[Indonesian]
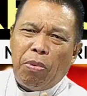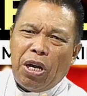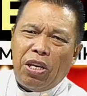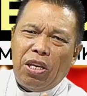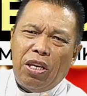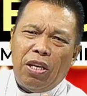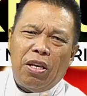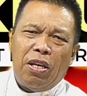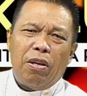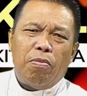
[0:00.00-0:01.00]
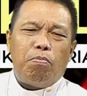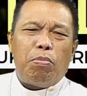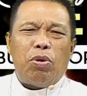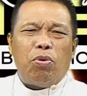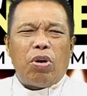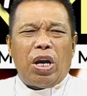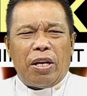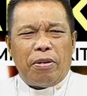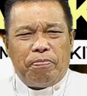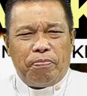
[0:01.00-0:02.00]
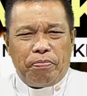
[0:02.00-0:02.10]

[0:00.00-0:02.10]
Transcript: Mari berdoa.